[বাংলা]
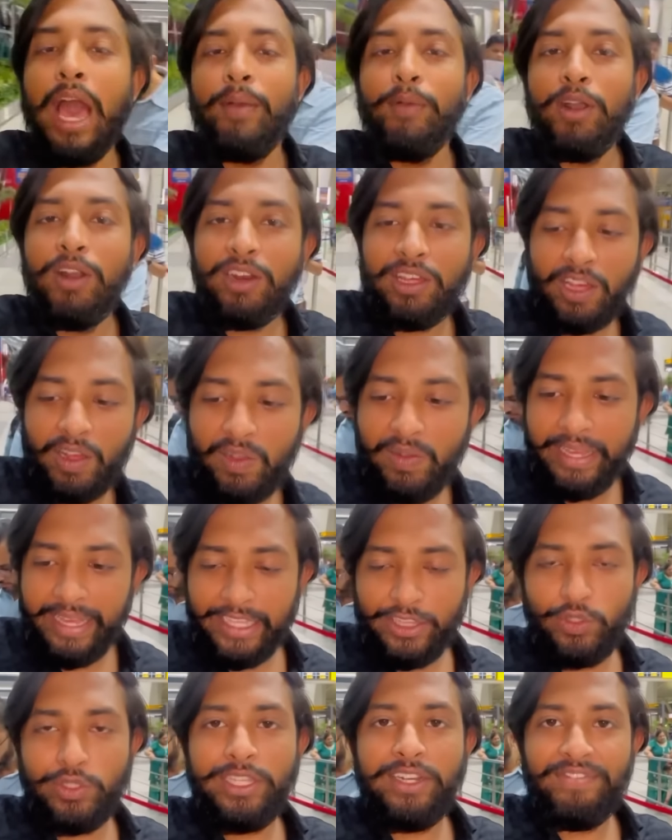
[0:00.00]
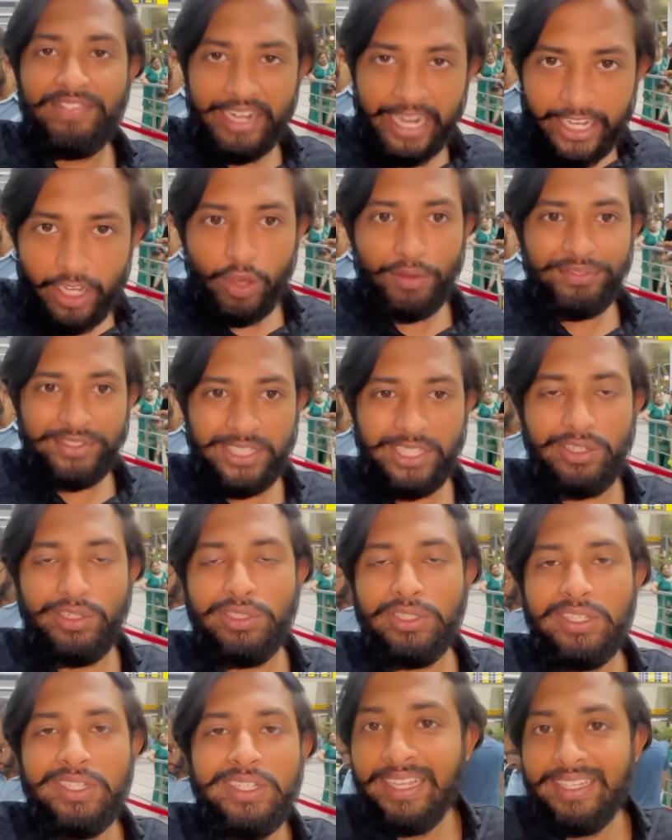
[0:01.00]
আবহাওয়ার কারণে এই দুই দিন ফ্লাইট অফ ছিল
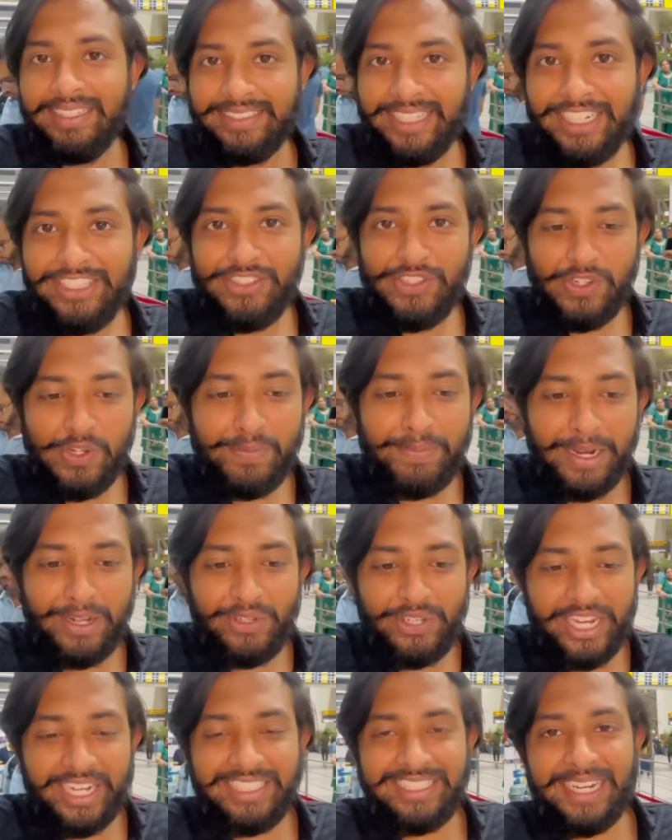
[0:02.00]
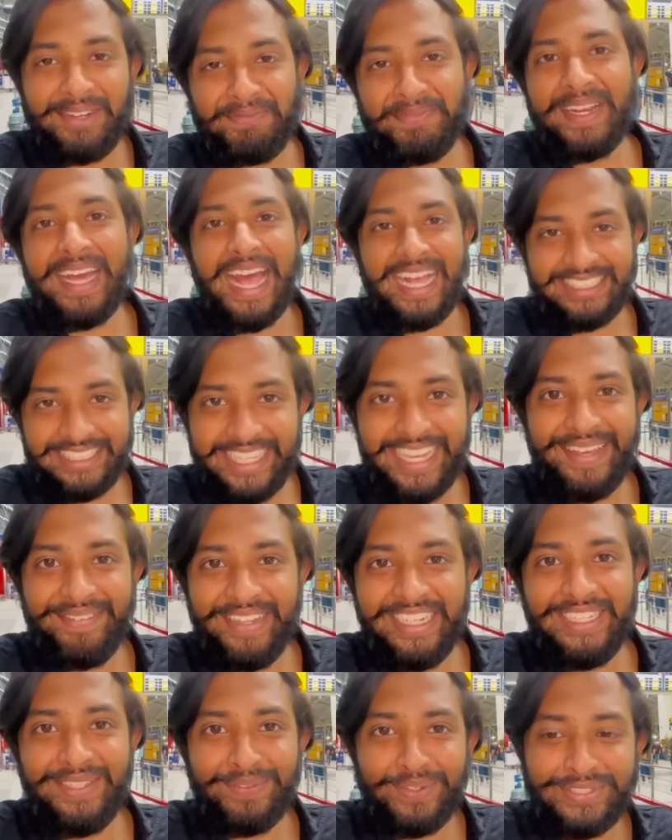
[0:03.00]
যার জন্য মানুষের চাপটা আজকেই
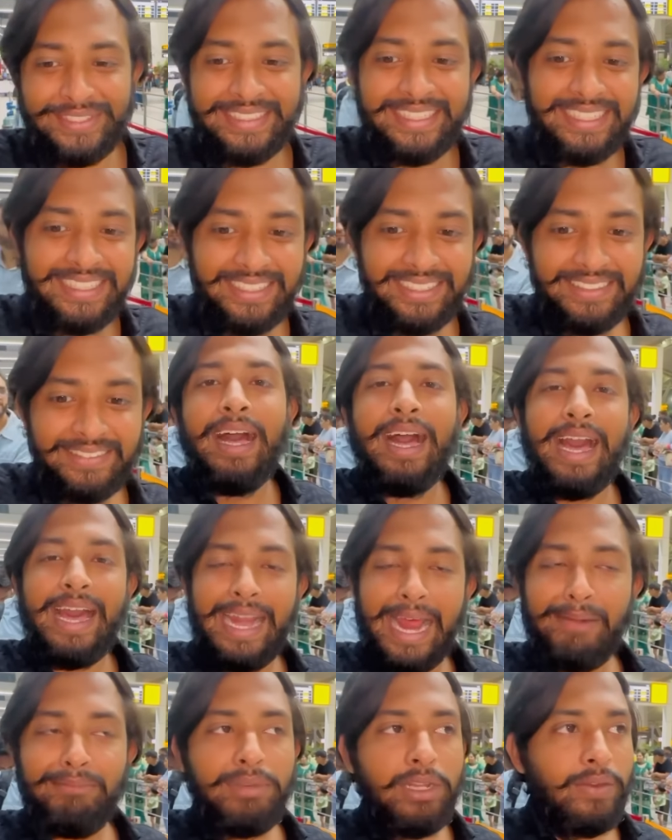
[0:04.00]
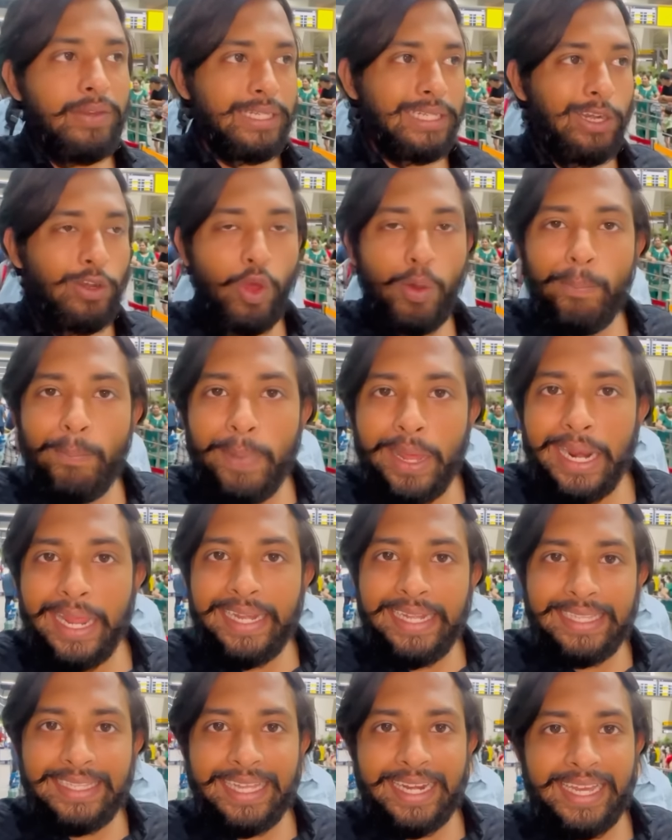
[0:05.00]
বেশি পড়ছে আর আমরাও একটা লম্বা
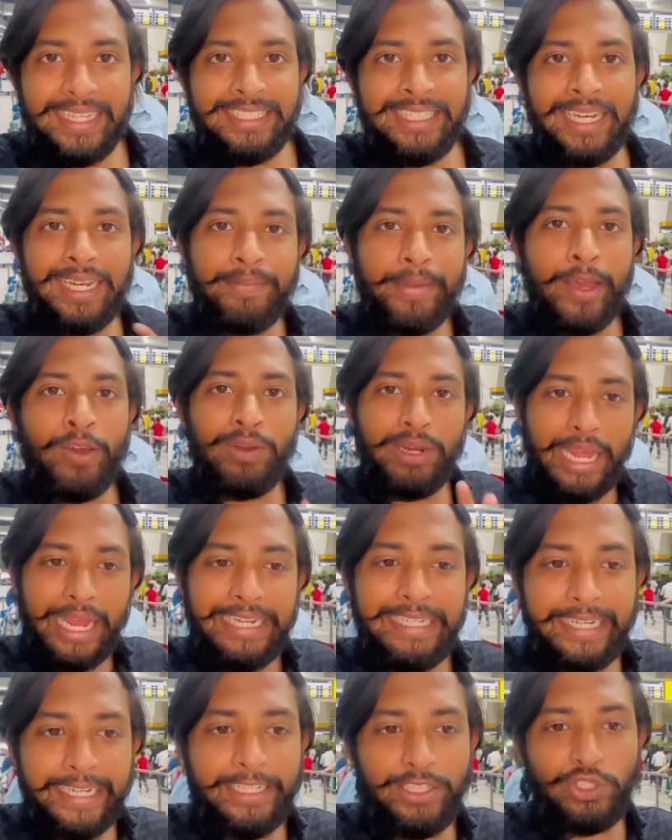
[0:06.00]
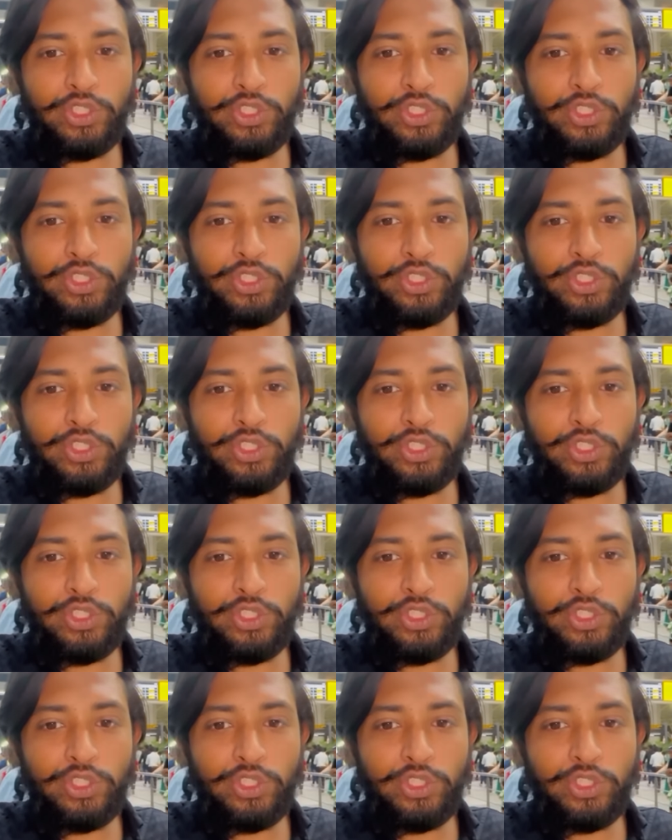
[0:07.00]
লাইনে দাঁড়াইছিলাম এখন লাইনটা একটু